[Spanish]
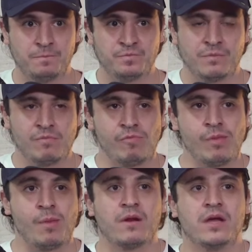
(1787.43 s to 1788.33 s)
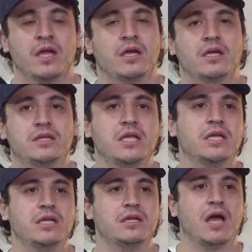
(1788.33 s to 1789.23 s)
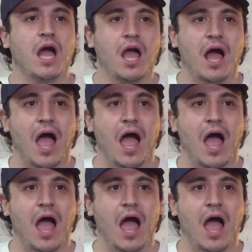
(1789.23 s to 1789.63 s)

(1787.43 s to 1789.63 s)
Con un güey que está apuntando a la cabeza.